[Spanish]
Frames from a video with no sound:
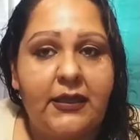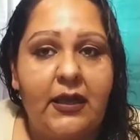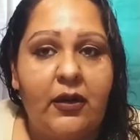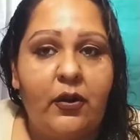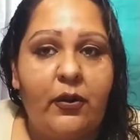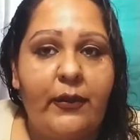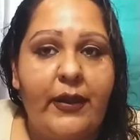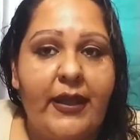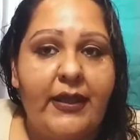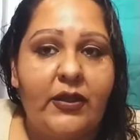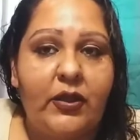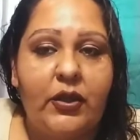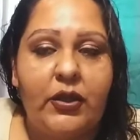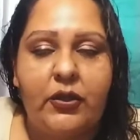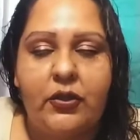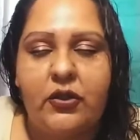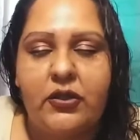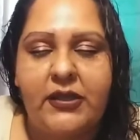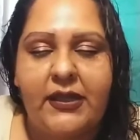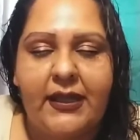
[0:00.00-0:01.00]
y te lo vendo y
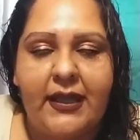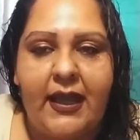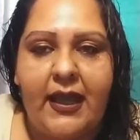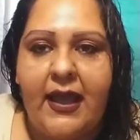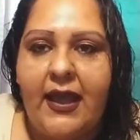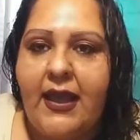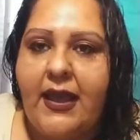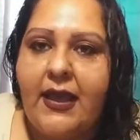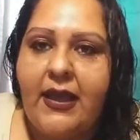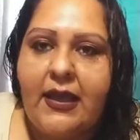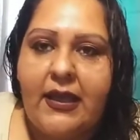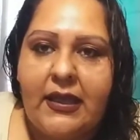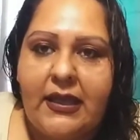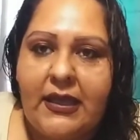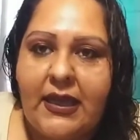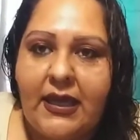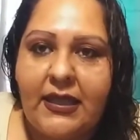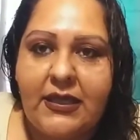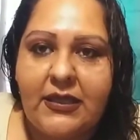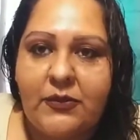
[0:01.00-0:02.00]
no sé qué.
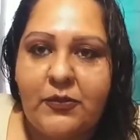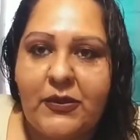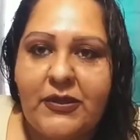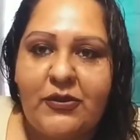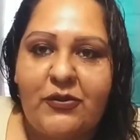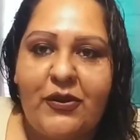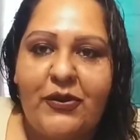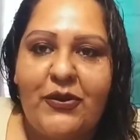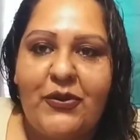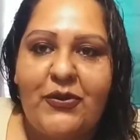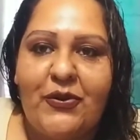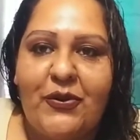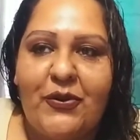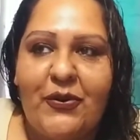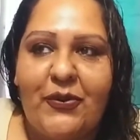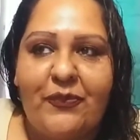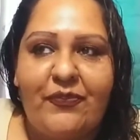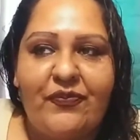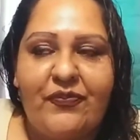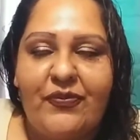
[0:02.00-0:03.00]
Ya después
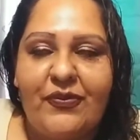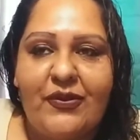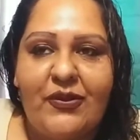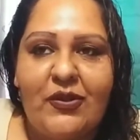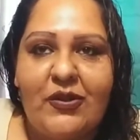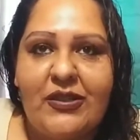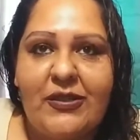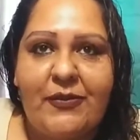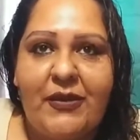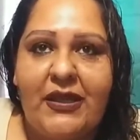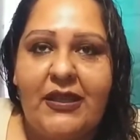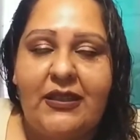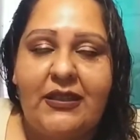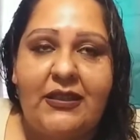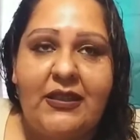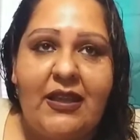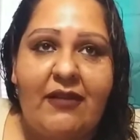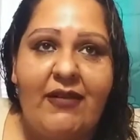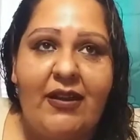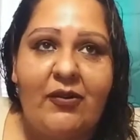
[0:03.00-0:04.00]
cuando no se me
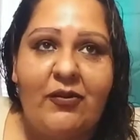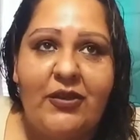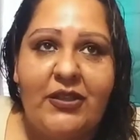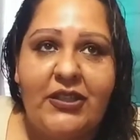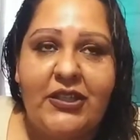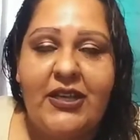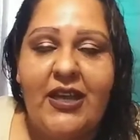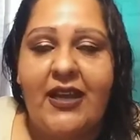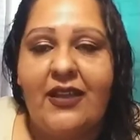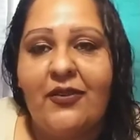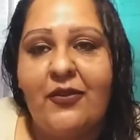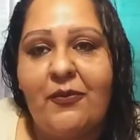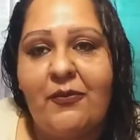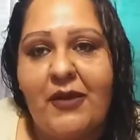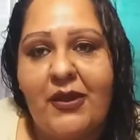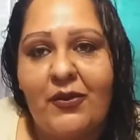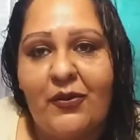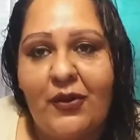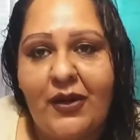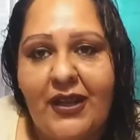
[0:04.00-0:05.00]
quitaba lo hinchado,
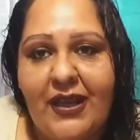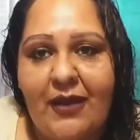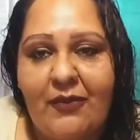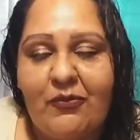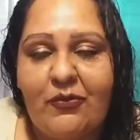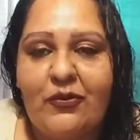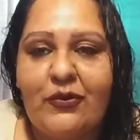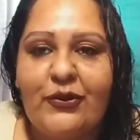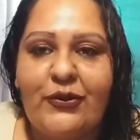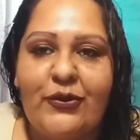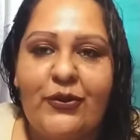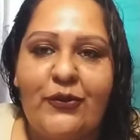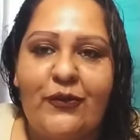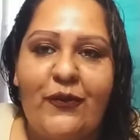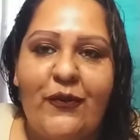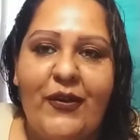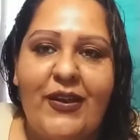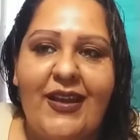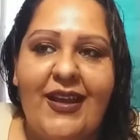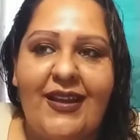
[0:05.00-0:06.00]
me dolía mucho,
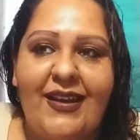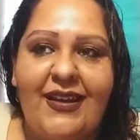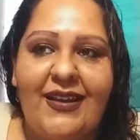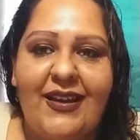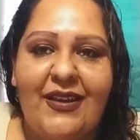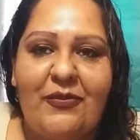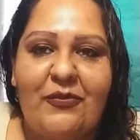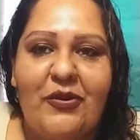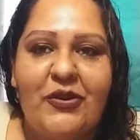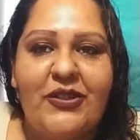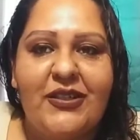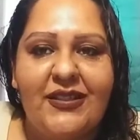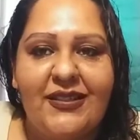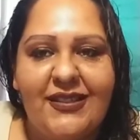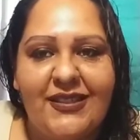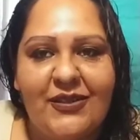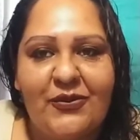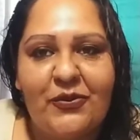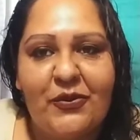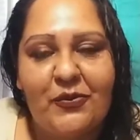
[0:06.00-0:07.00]
fui al
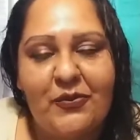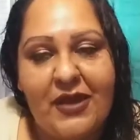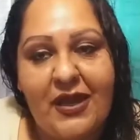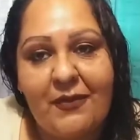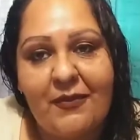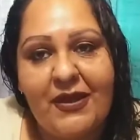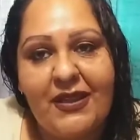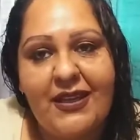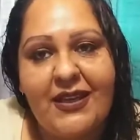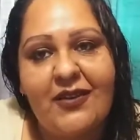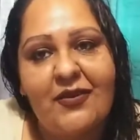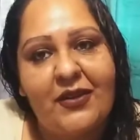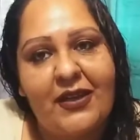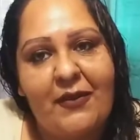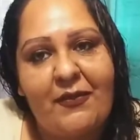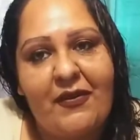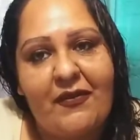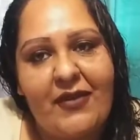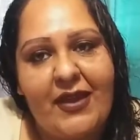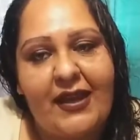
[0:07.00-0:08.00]
emergency room y ahí me dijeron
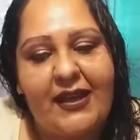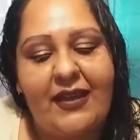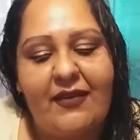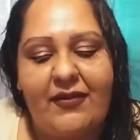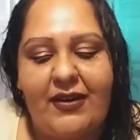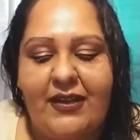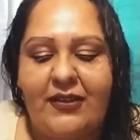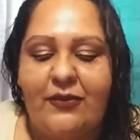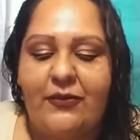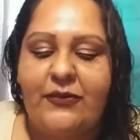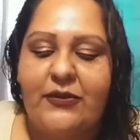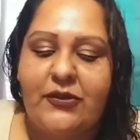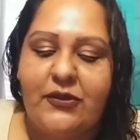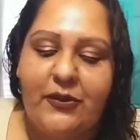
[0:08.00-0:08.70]
que me había quebrado.